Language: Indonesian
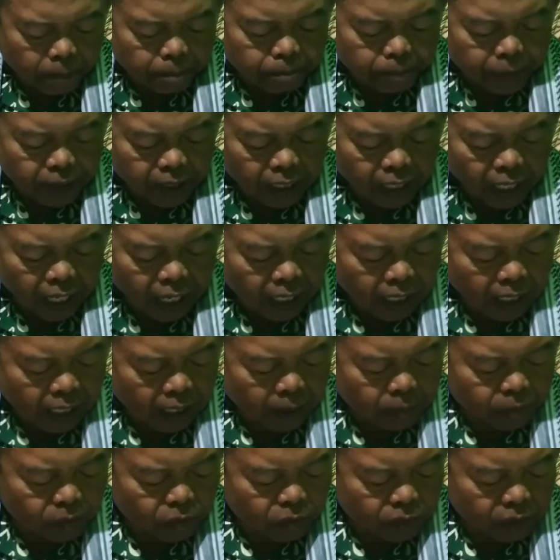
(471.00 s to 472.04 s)
Bila
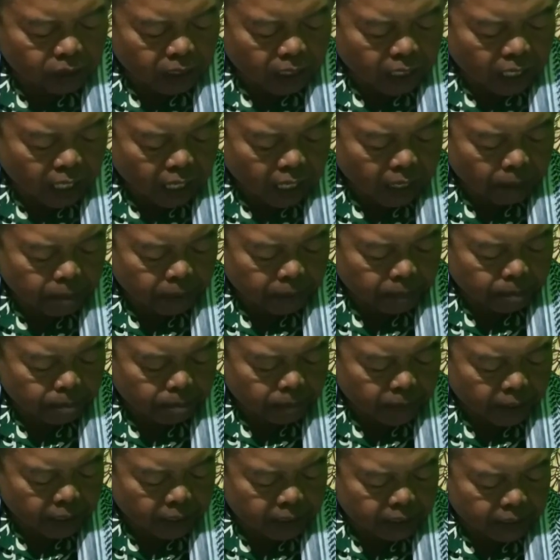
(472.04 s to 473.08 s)
kamu telah
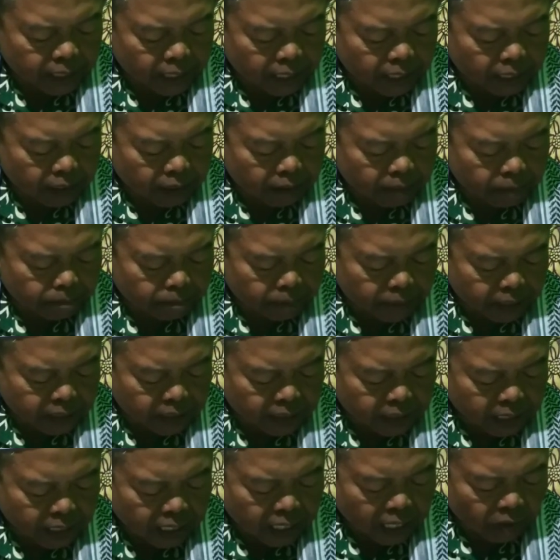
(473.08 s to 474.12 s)
membayar
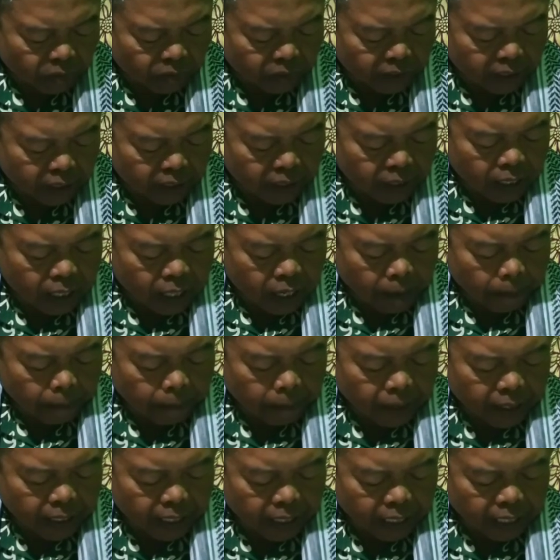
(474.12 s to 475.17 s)
mas kawin
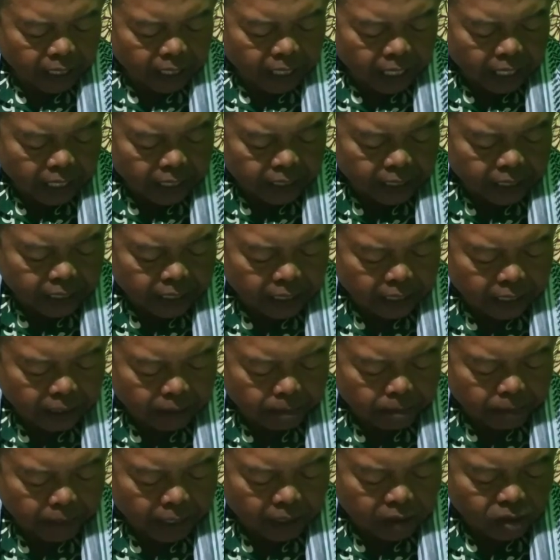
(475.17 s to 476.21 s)
mereka
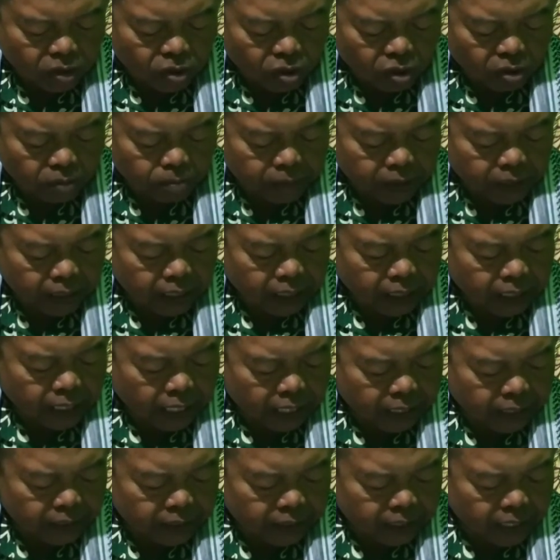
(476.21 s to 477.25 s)
dengan maksud
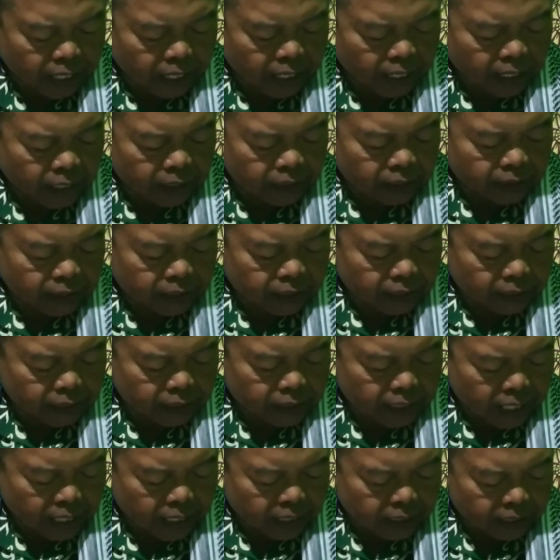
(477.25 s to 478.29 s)
menikahinya,
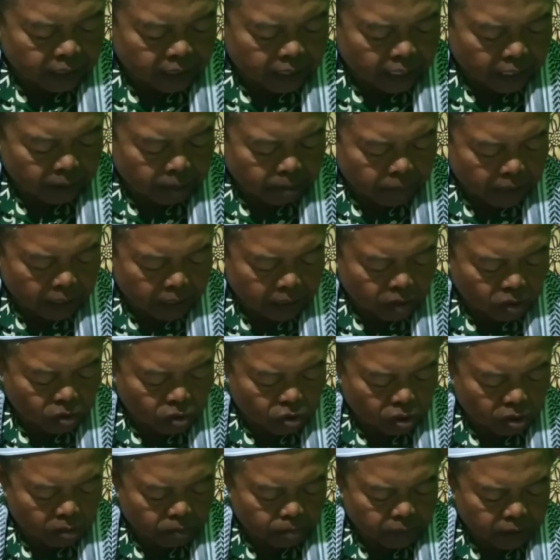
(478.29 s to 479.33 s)
tidak dengan maksud